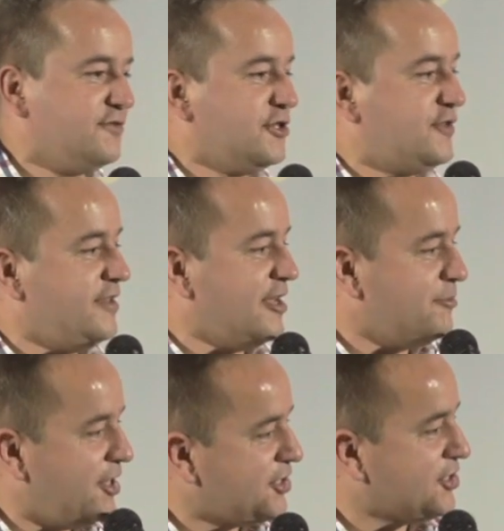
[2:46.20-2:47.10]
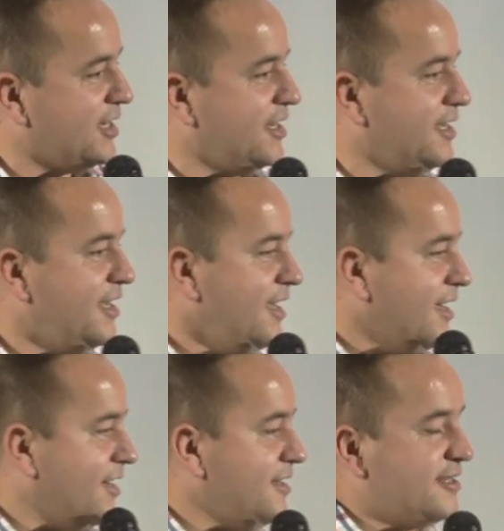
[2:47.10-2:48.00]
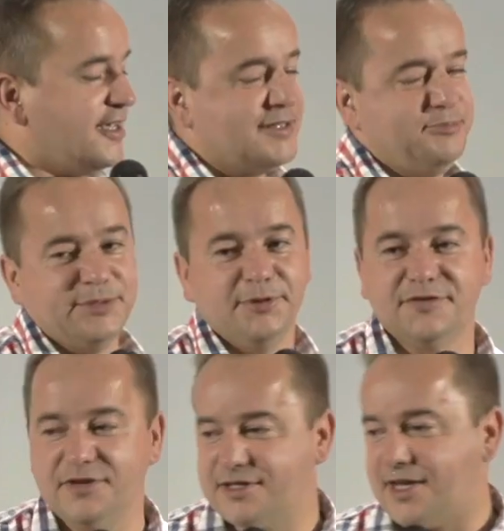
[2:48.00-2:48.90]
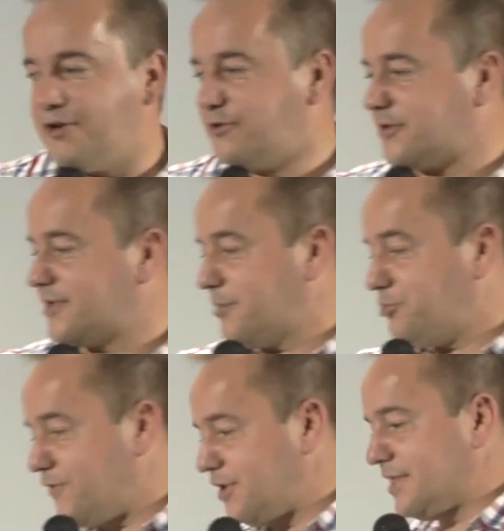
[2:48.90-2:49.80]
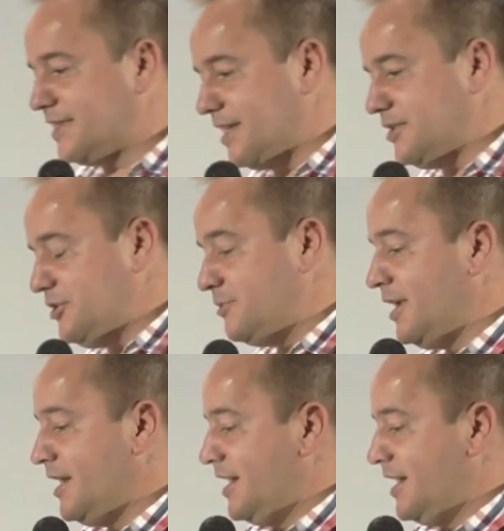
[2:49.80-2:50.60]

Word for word: właściwie nie myśl, ale, ale tekst Pisma Świętego, który chcę powiedzieć zanim,